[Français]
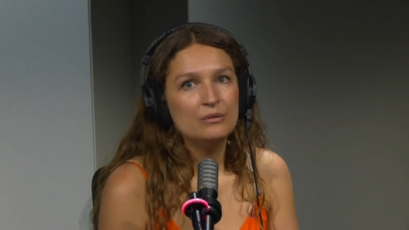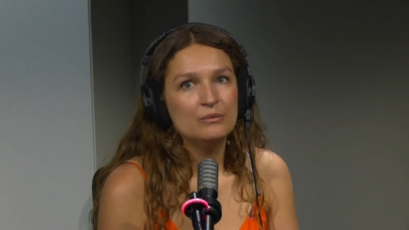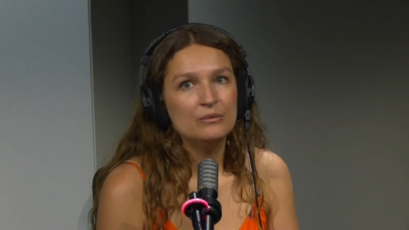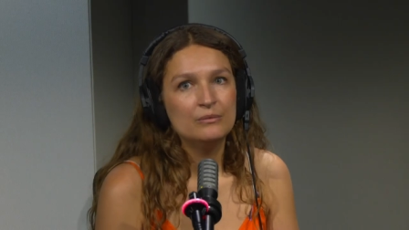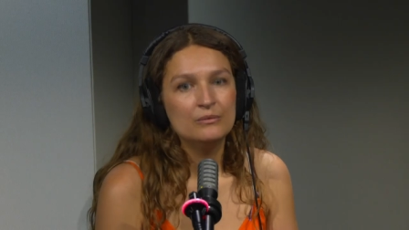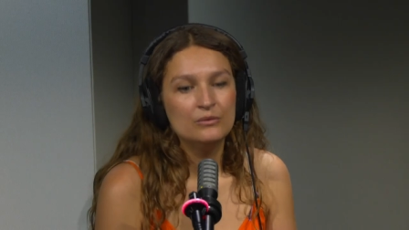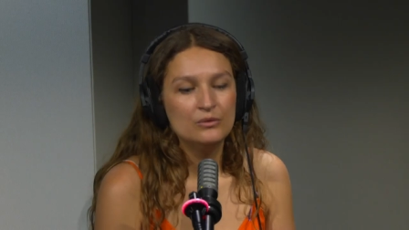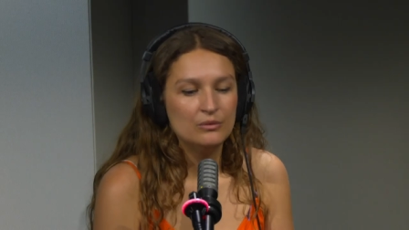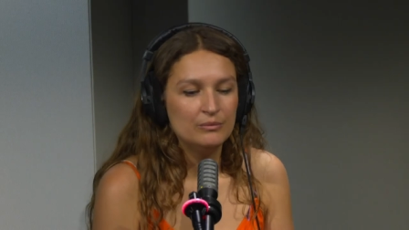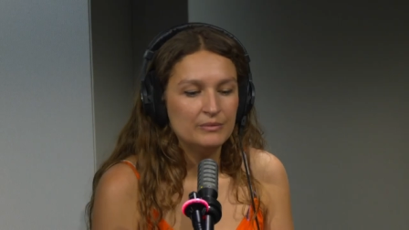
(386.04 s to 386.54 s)

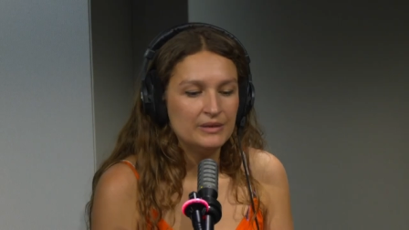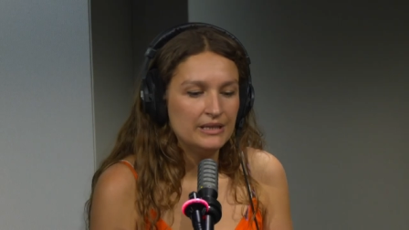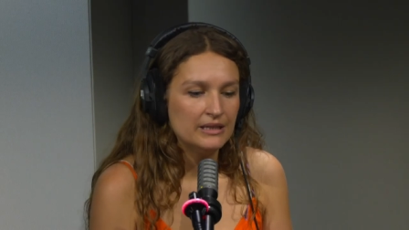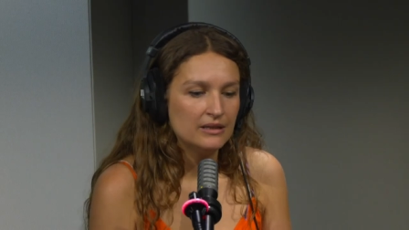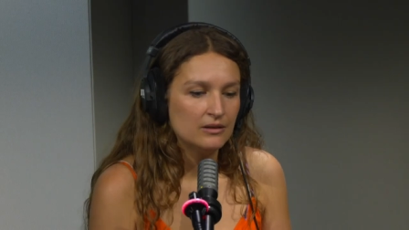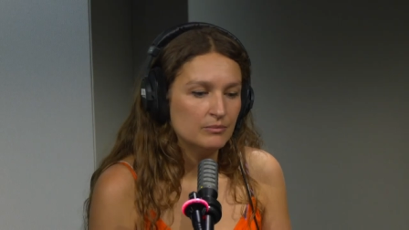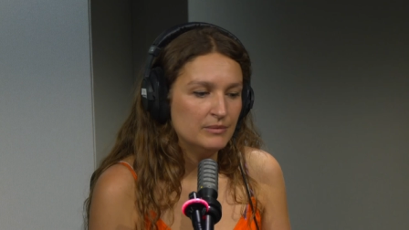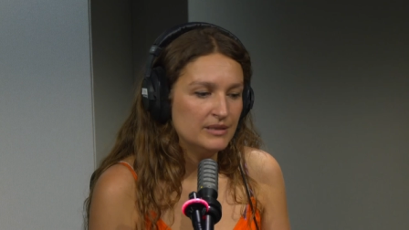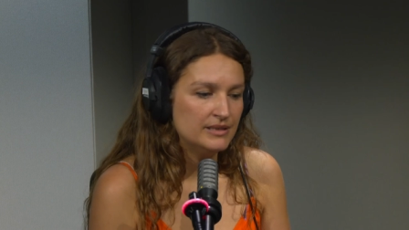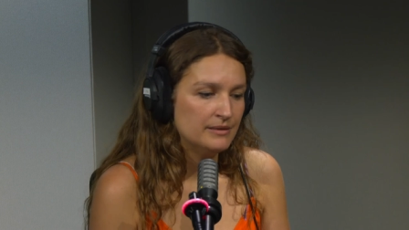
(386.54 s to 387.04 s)
me
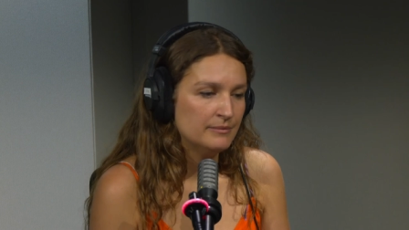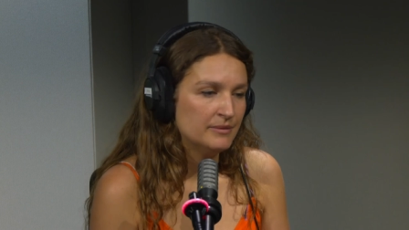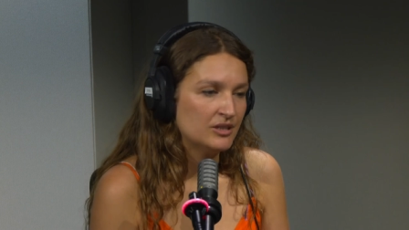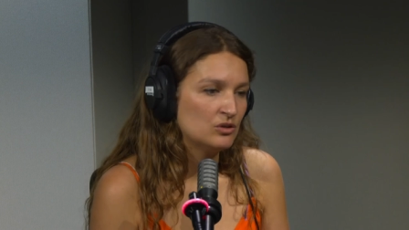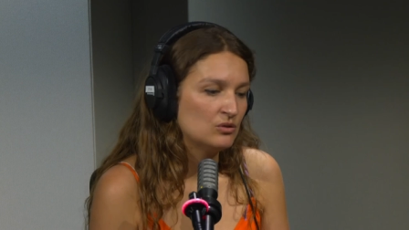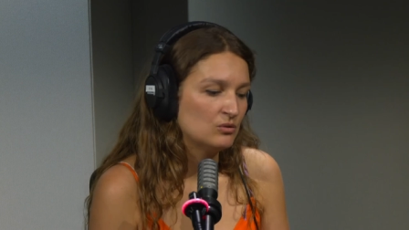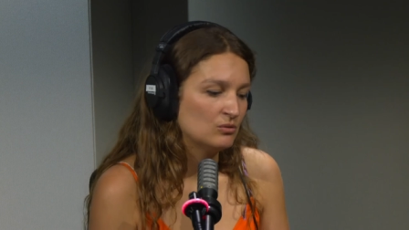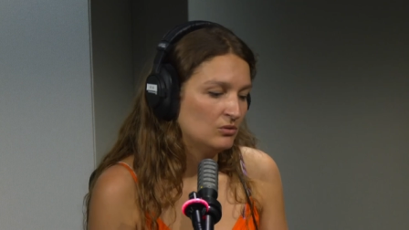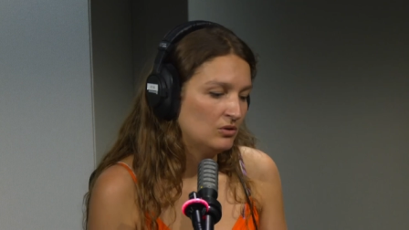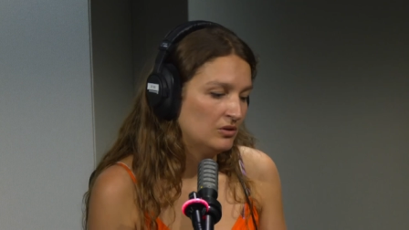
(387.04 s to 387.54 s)
dire mes images
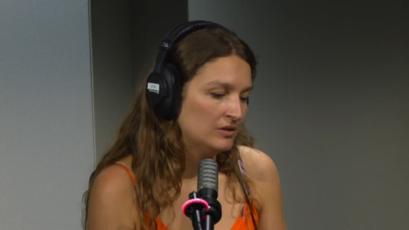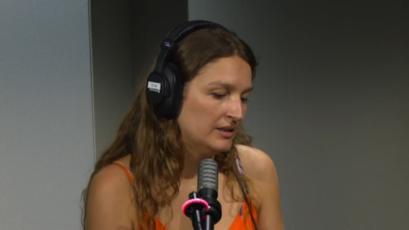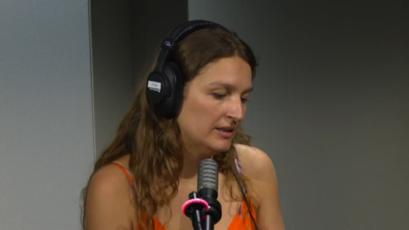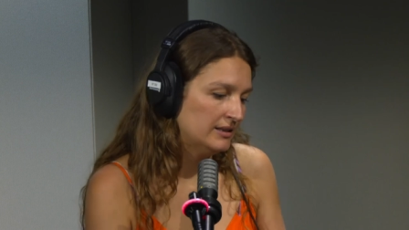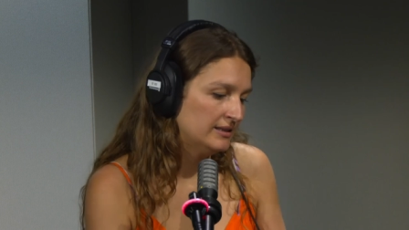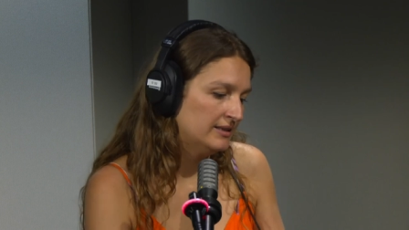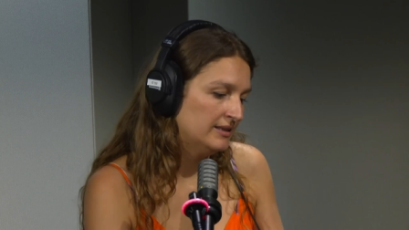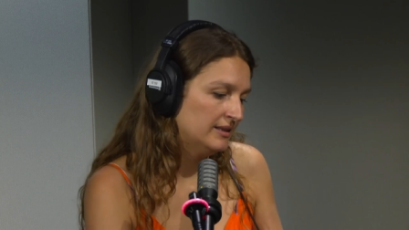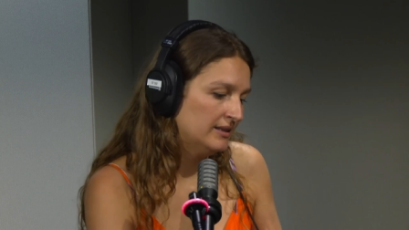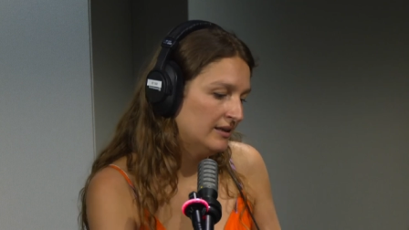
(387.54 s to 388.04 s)
sont
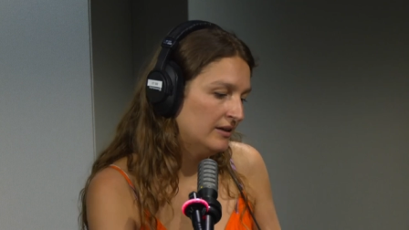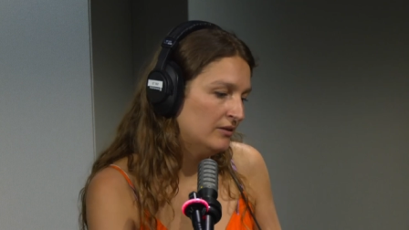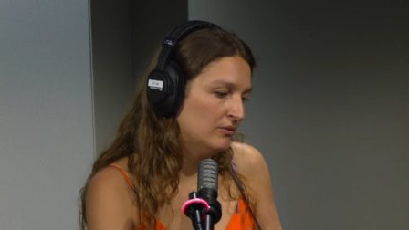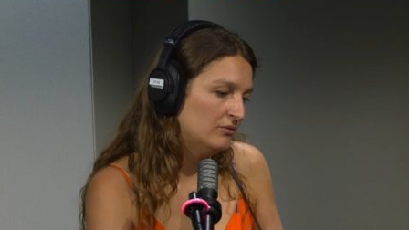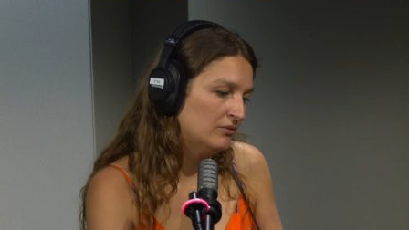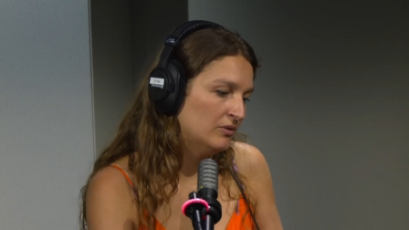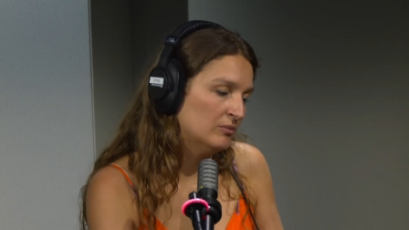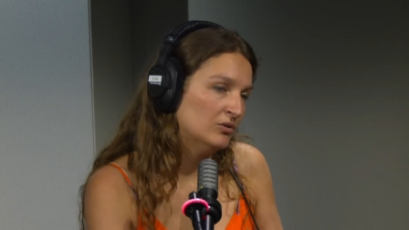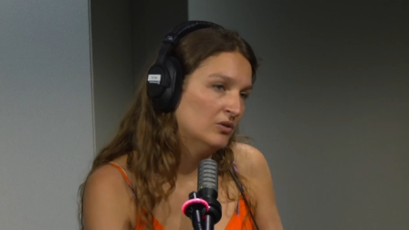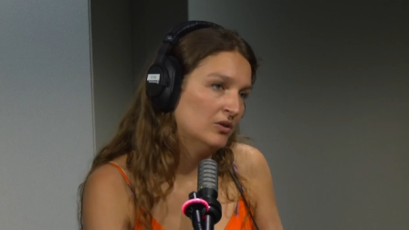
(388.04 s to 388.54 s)
connectées à une forme de